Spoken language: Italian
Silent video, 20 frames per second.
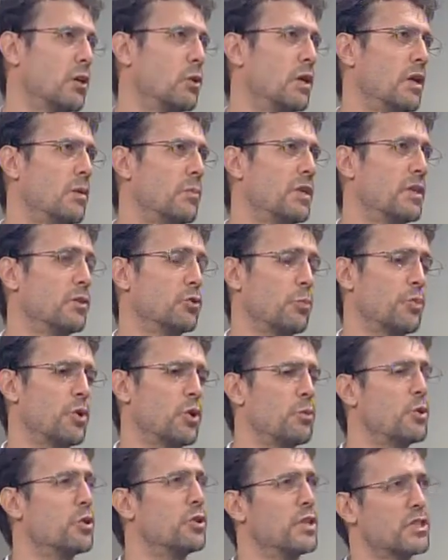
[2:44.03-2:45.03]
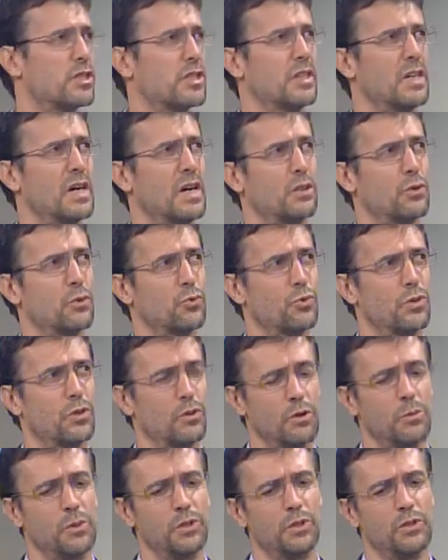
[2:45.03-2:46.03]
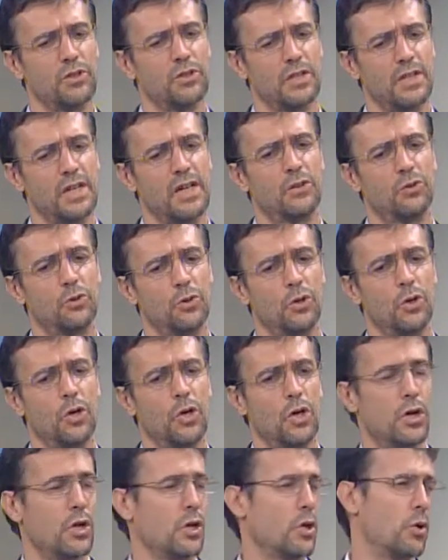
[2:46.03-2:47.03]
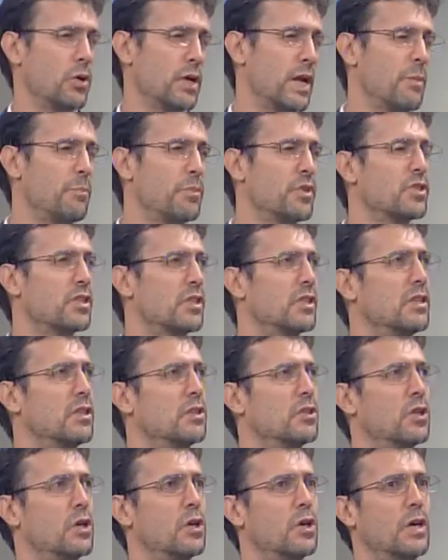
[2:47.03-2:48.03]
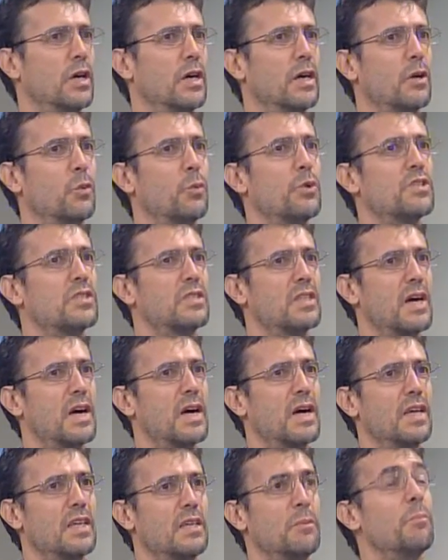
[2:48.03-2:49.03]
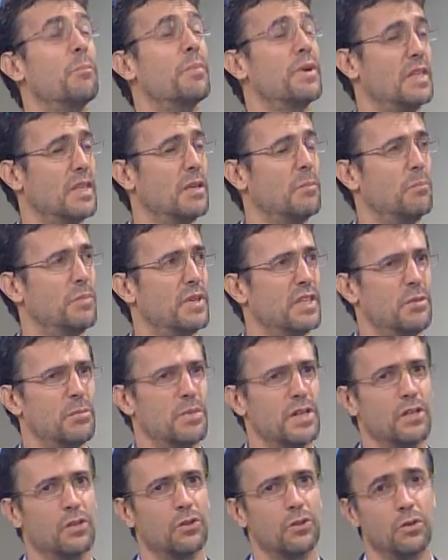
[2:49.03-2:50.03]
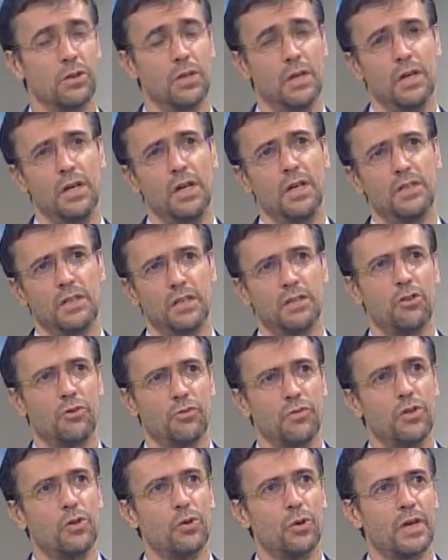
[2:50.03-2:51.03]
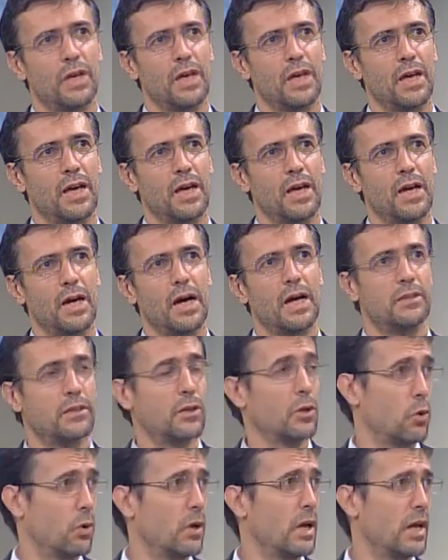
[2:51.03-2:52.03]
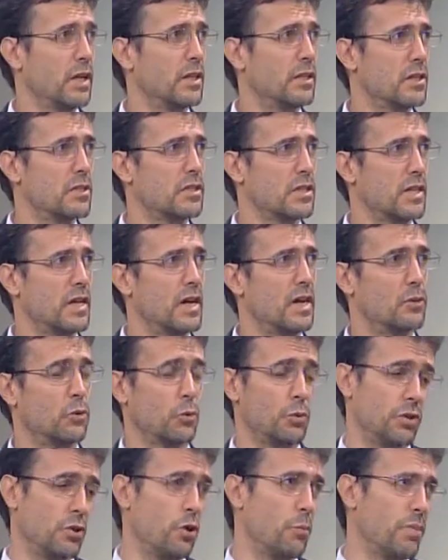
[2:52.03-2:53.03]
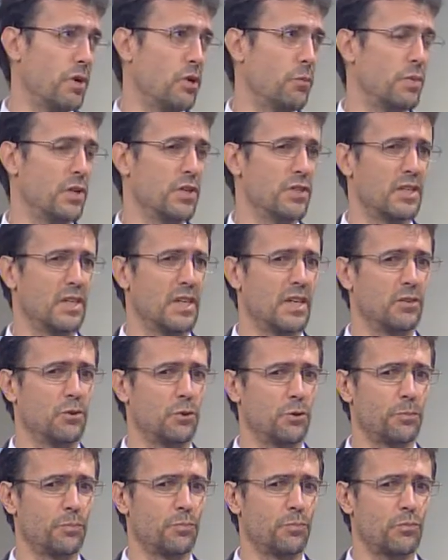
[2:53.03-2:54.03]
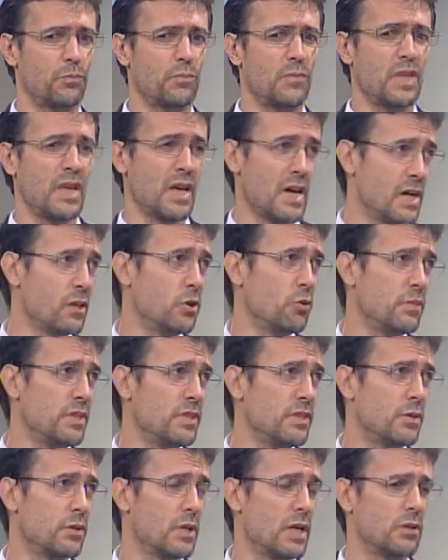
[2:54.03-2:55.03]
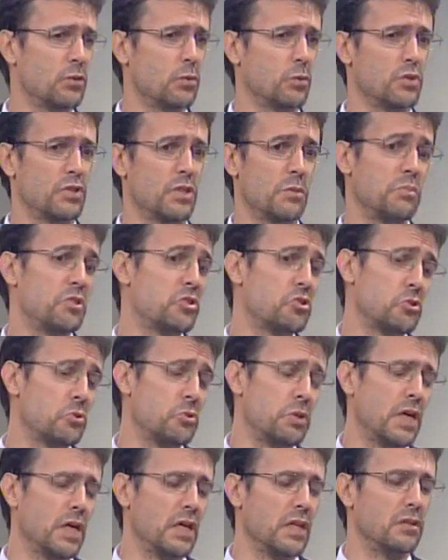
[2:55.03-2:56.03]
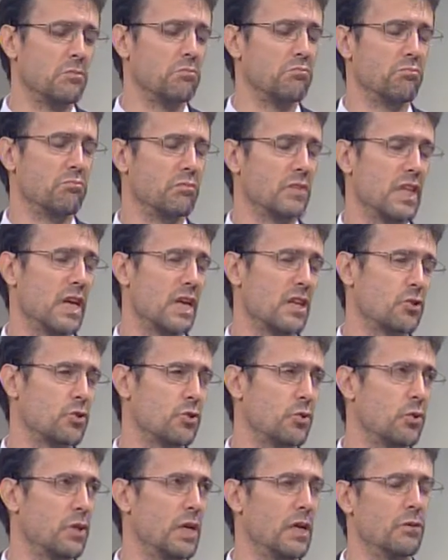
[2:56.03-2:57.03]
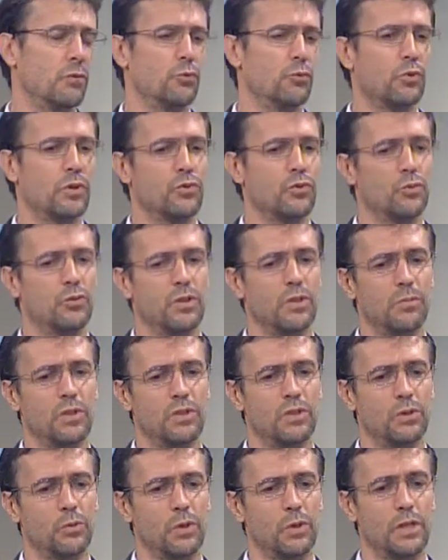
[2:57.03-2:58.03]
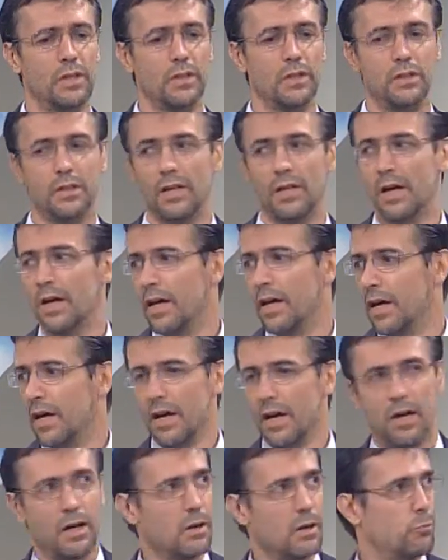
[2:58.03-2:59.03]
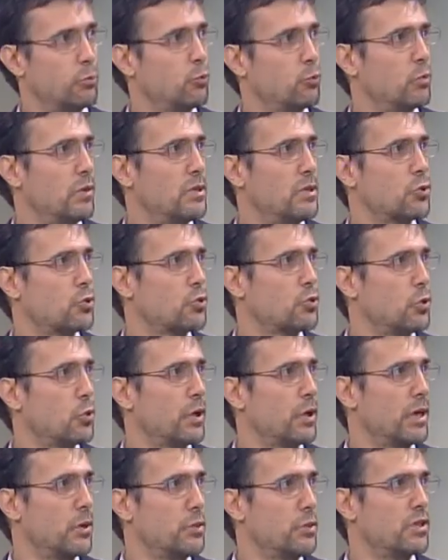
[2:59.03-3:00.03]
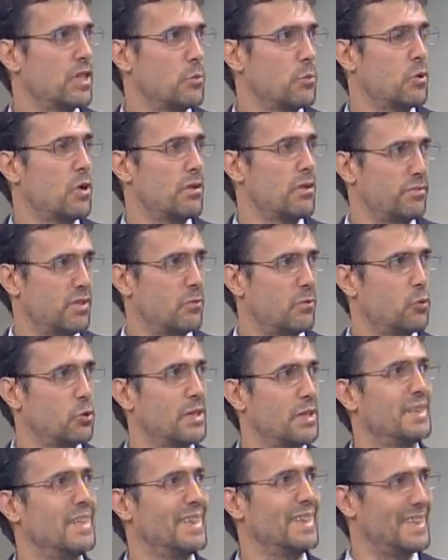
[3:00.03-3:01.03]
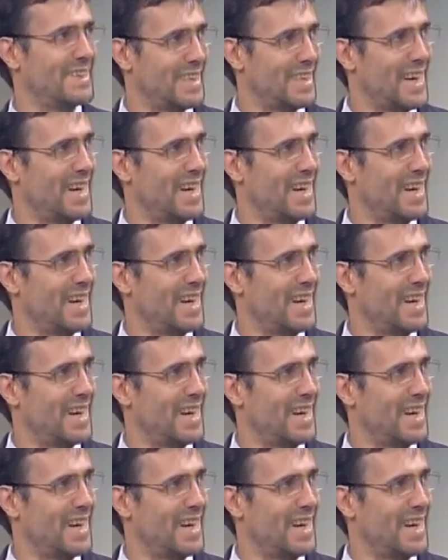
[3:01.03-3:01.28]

il regolamento, perlomeno del Senato. Sul regolamento del Senato non è prescritto eh, questo impedimento. Tanto è vero che eh, altri colleghi del Senato, quindi io parlo per il Senato, hanno menzionato questa persona e Grasso non ha avuto assolutamente nulla da ridire. Eh, puntualizzo solo che noi siamo a favore del